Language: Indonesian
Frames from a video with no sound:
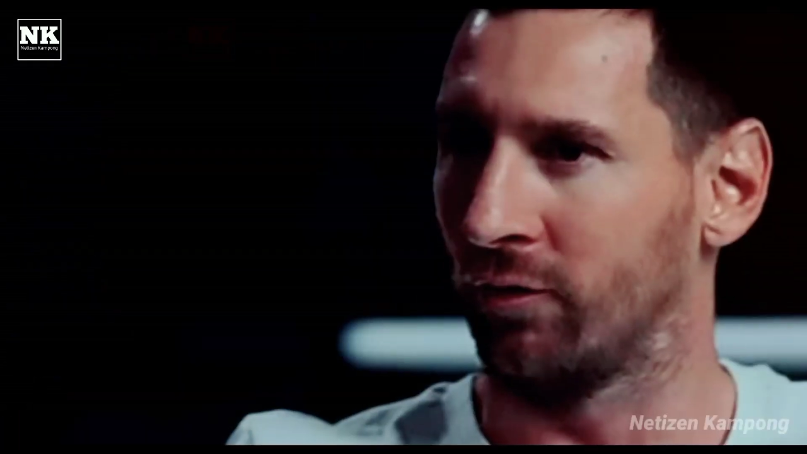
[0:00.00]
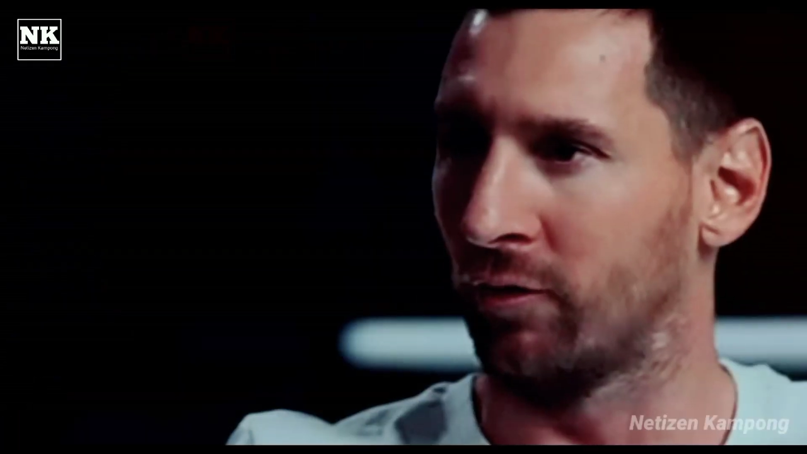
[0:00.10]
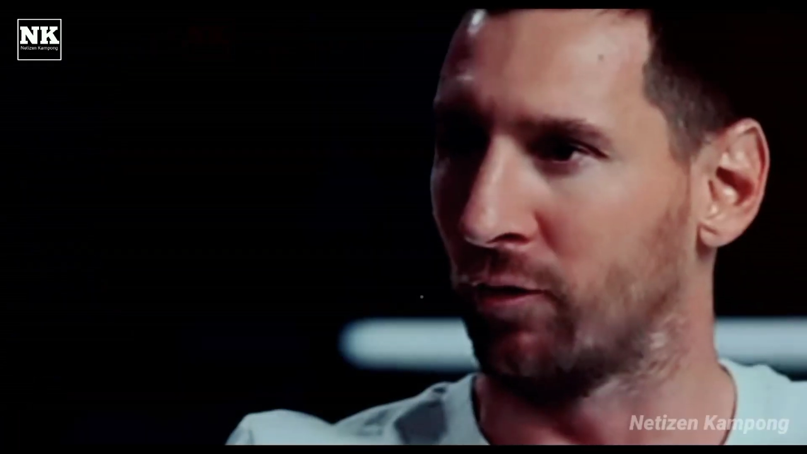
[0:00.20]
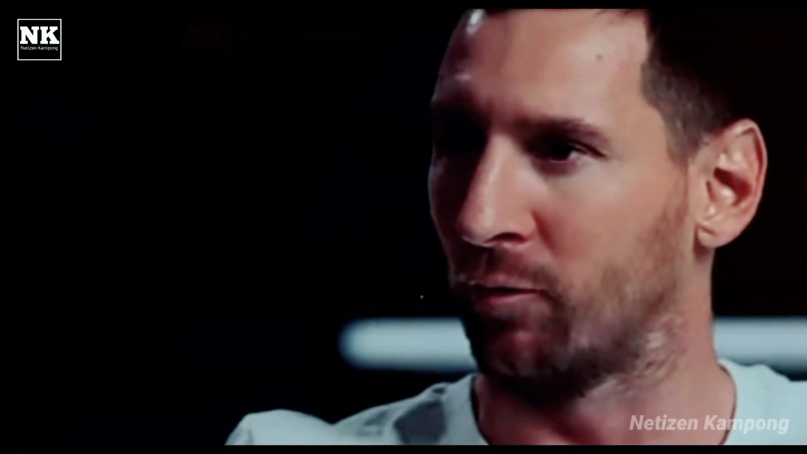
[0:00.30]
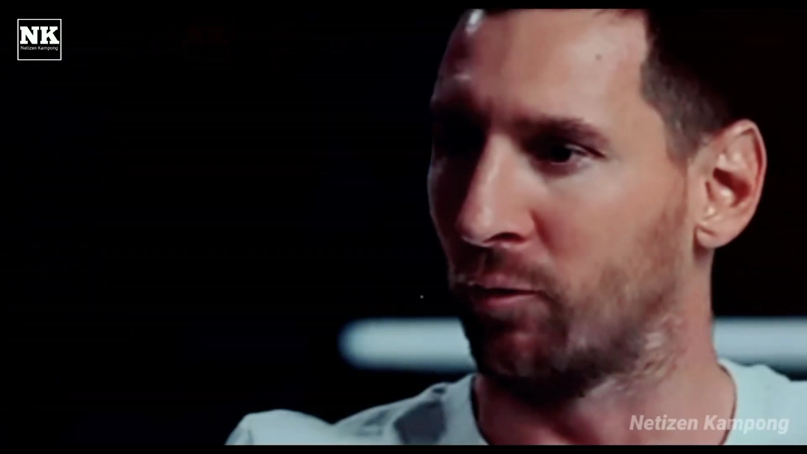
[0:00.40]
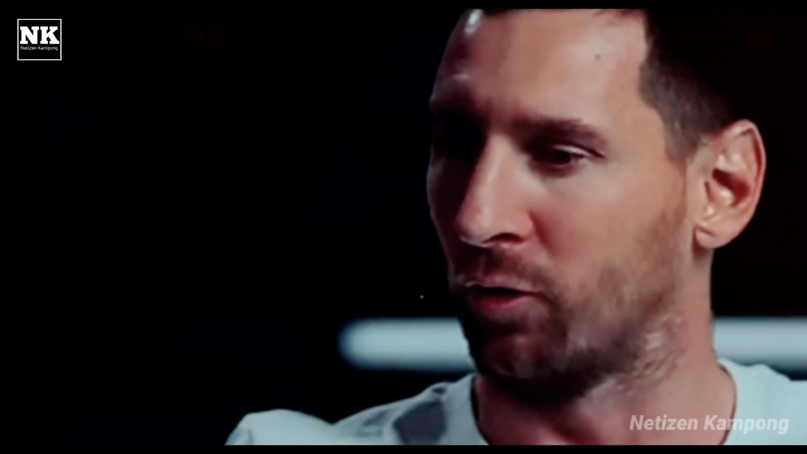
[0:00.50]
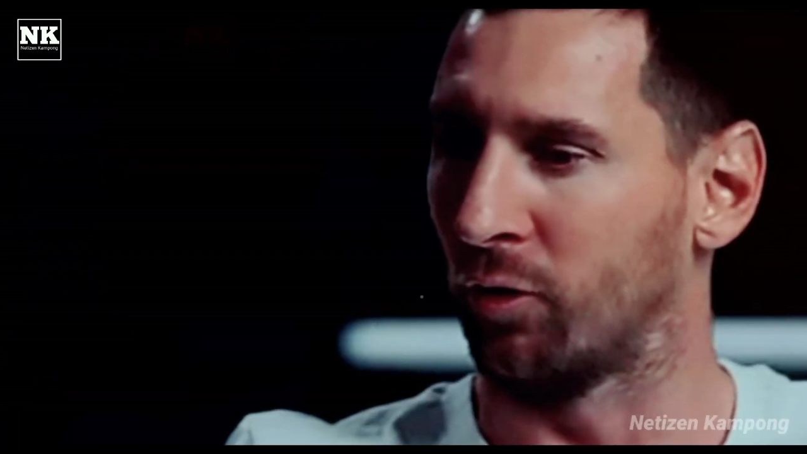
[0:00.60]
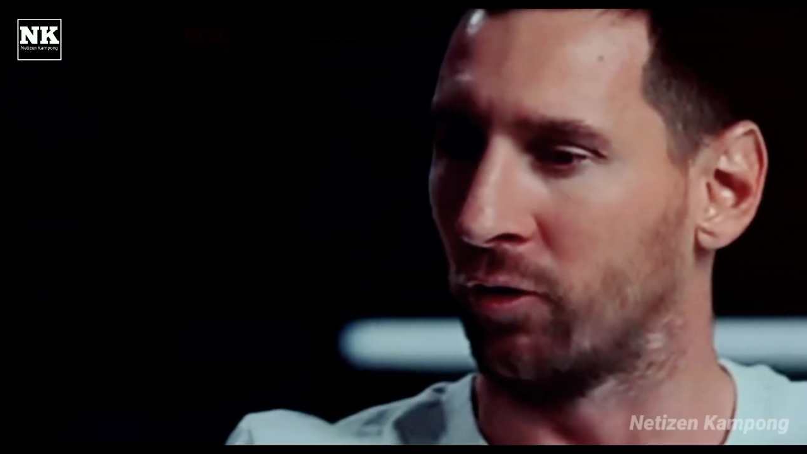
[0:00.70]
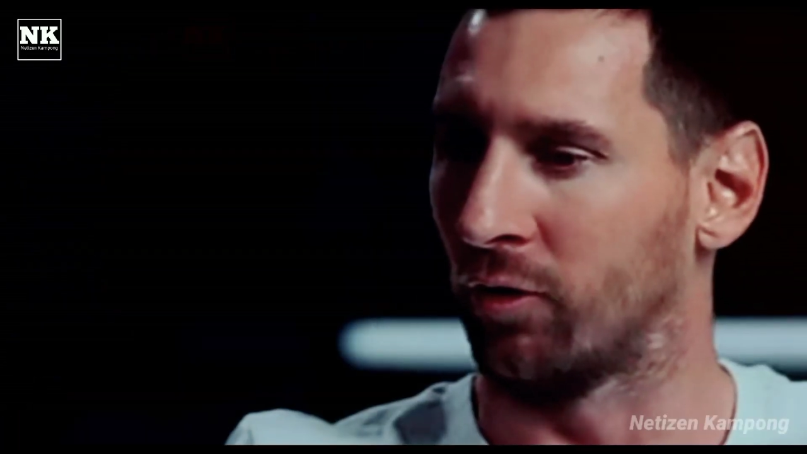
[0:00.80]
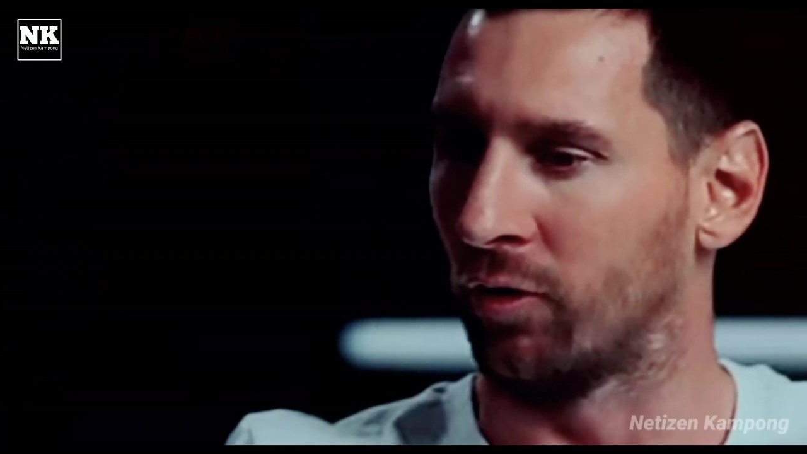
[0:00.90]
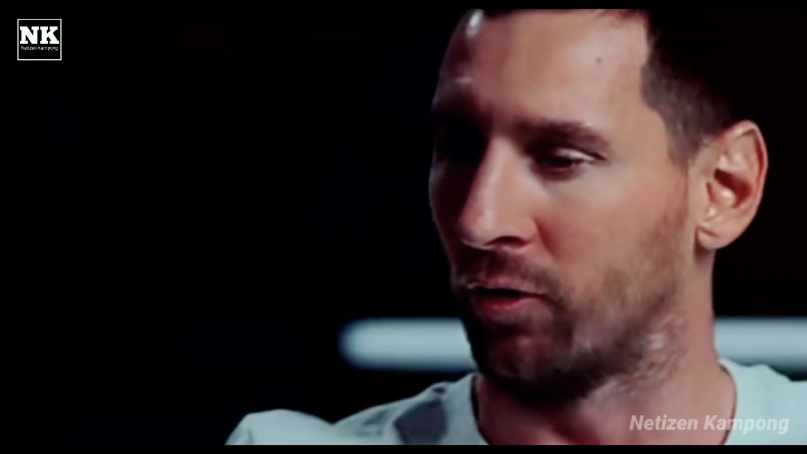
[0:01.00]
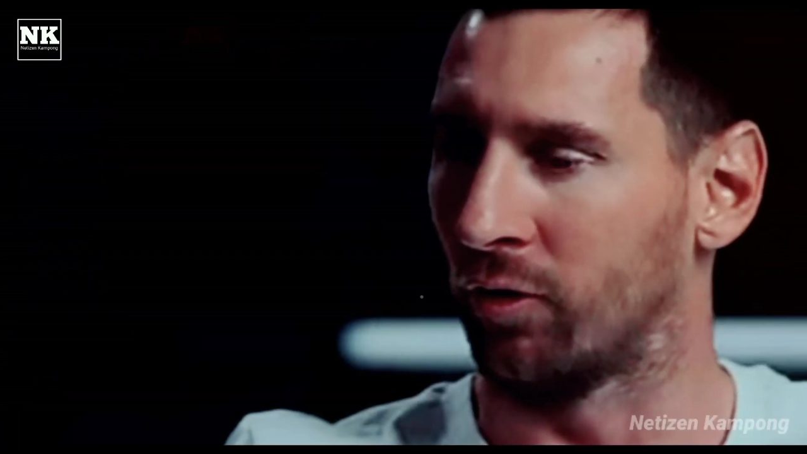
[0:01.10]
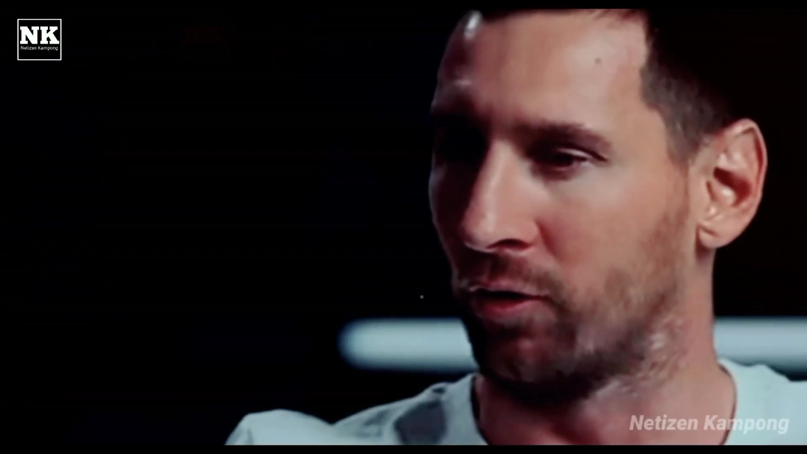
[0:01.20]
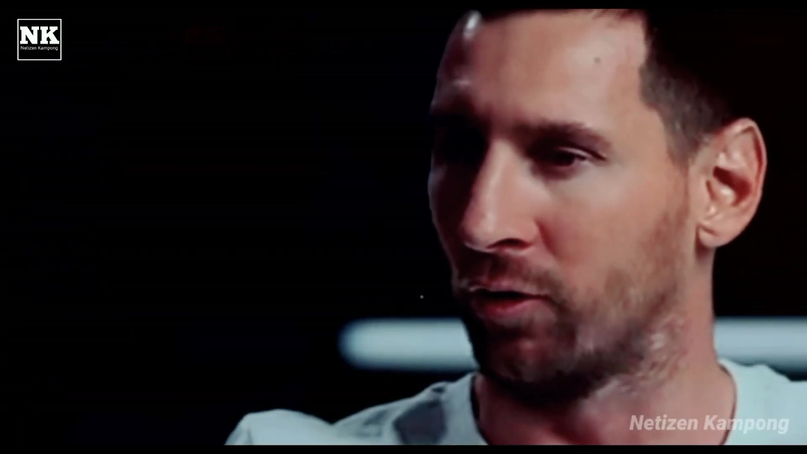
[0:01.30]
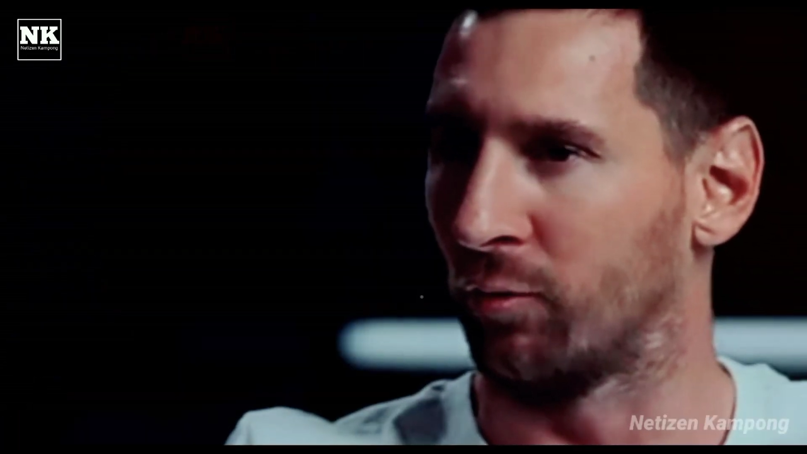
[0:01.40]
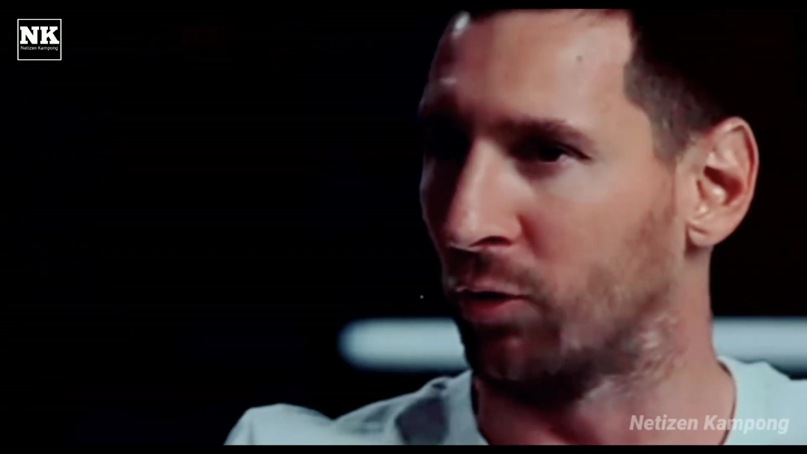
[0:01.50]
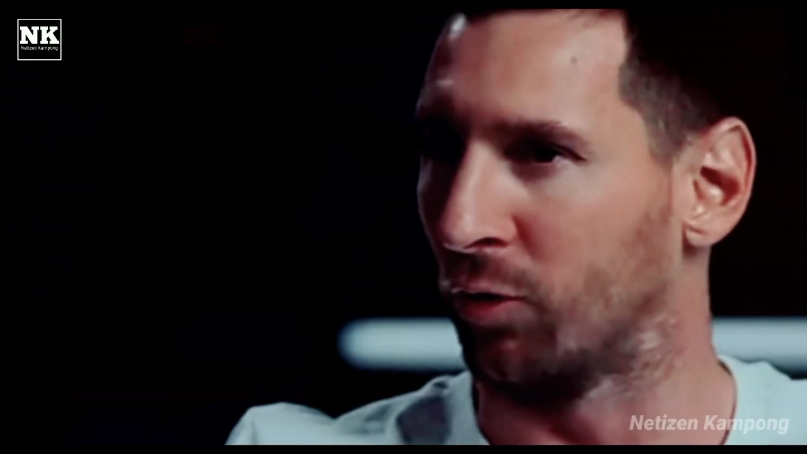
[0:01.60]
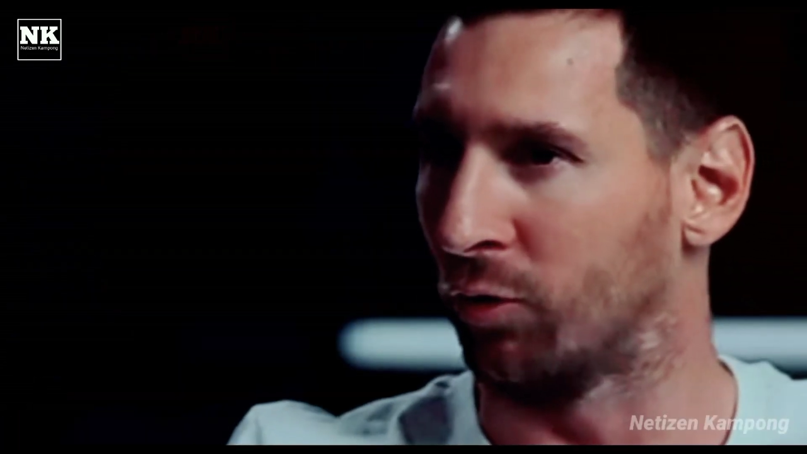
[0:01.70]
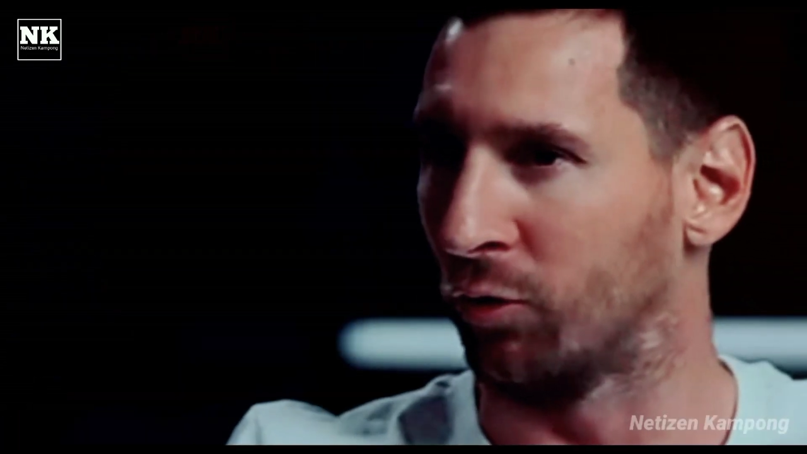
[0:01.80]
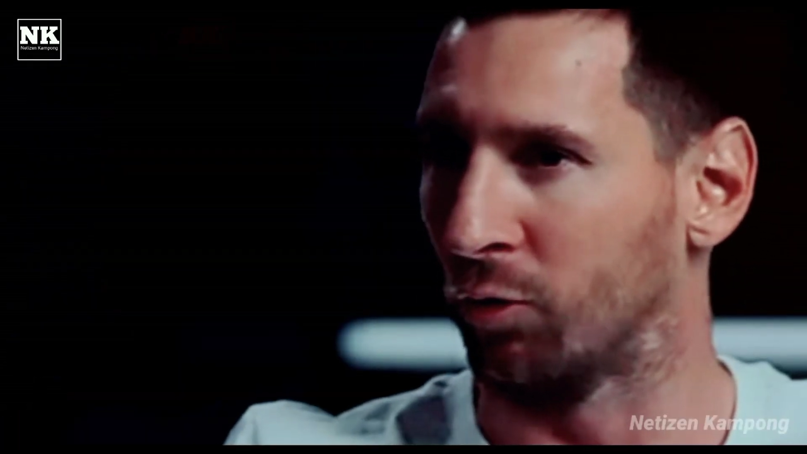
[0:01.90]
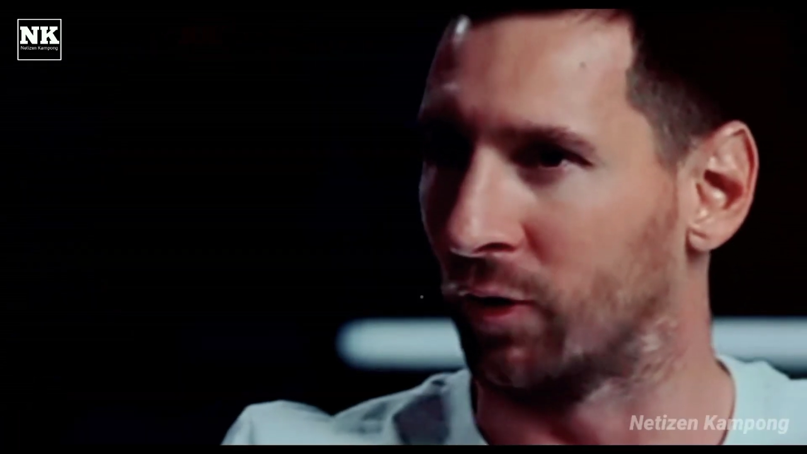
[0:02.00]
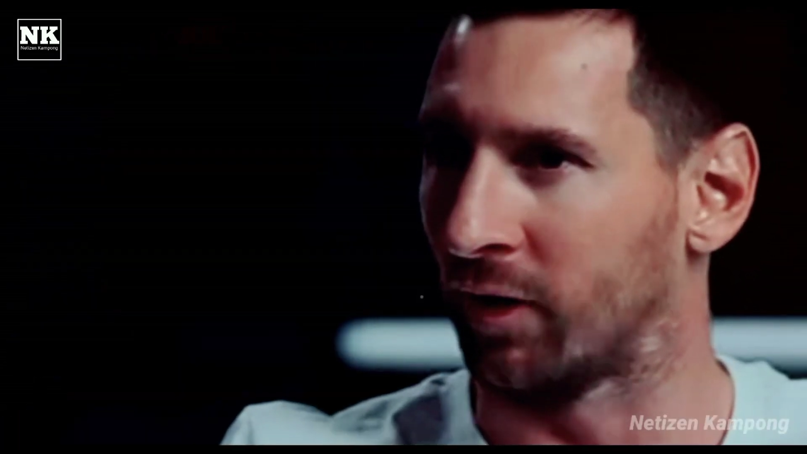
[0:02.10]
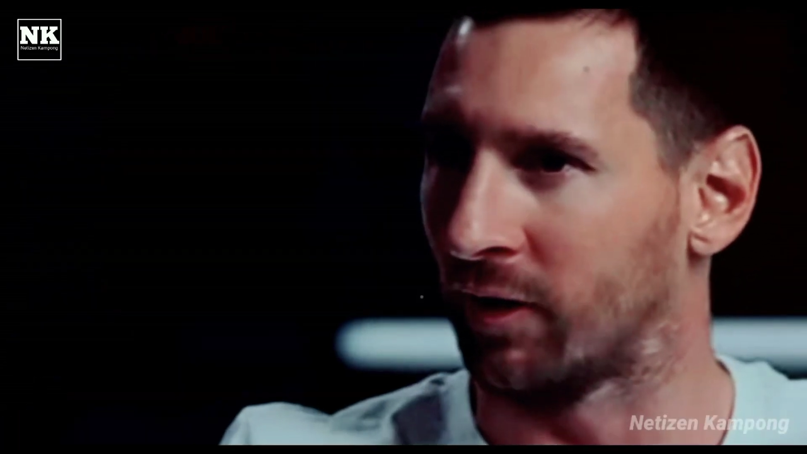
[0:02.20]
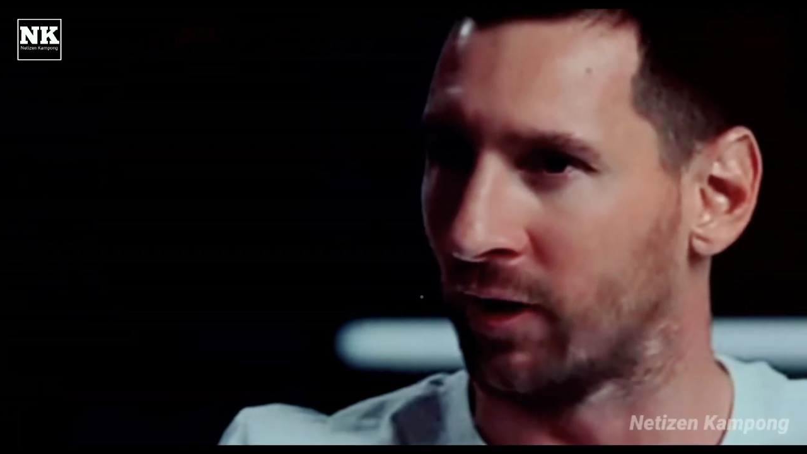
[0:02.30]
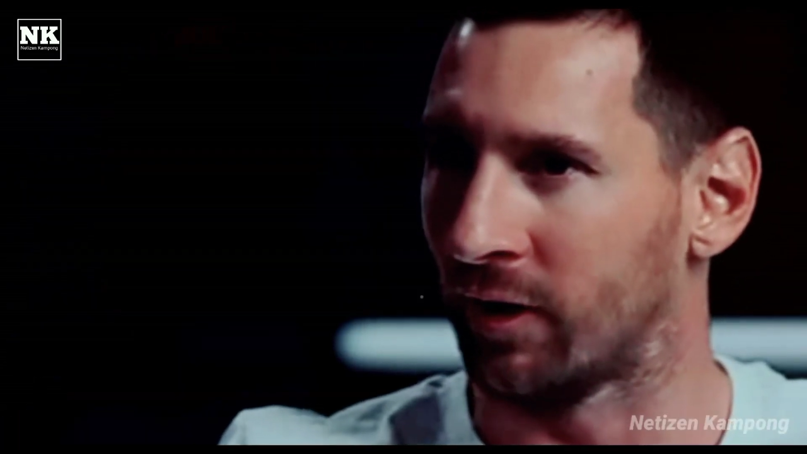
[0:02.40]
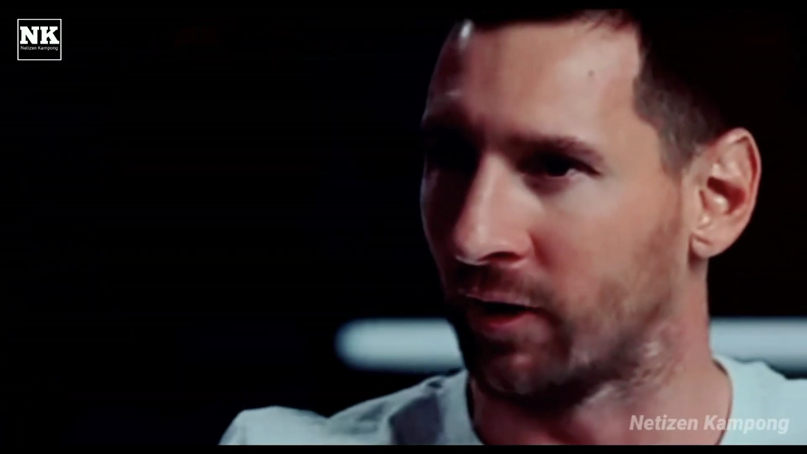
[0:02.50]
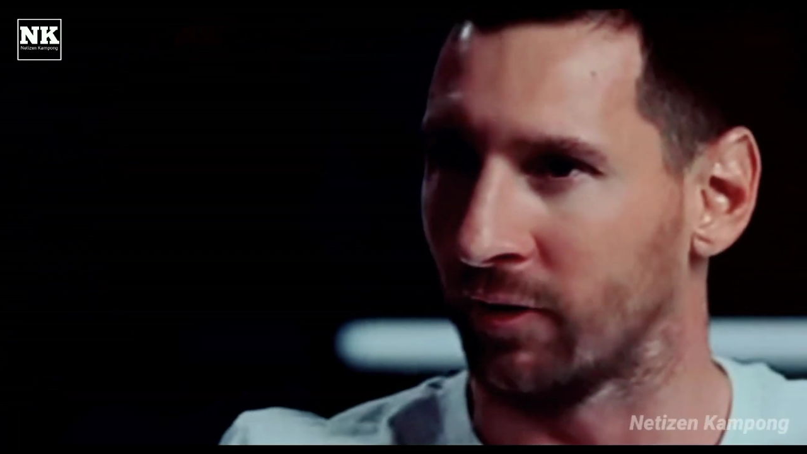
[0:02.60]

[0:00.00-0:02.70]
kata Messi, dikutip bolasport.com dari